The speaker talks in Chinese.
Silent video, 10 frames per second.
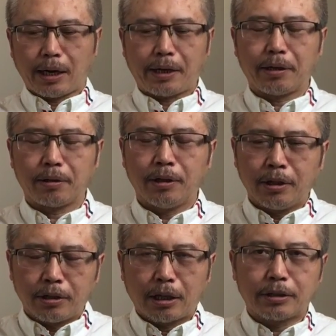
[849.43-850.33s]
还要
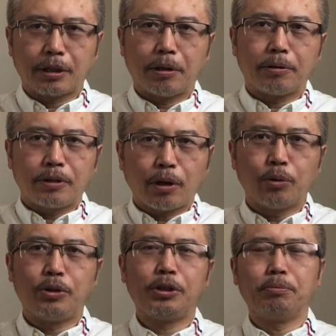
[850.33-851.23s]
啊这个
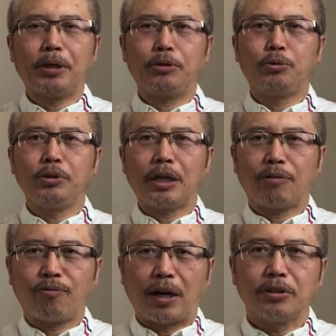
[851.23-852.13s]
调集美军呐，
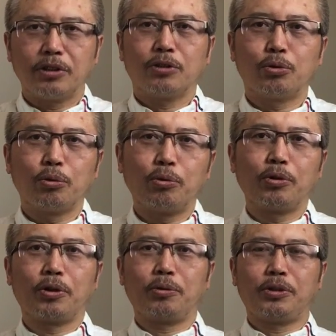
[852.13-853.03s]
防止中
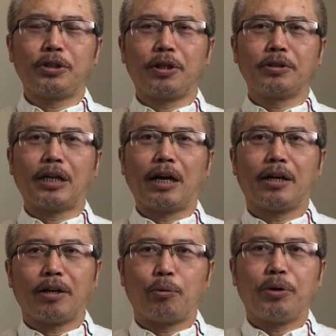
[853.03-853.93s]
共狗急跳墙，
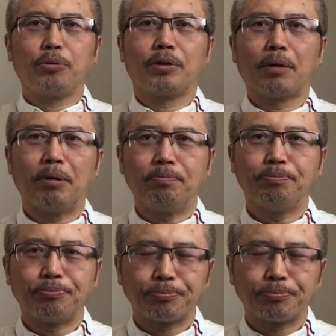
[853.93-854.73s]
要围堵他们。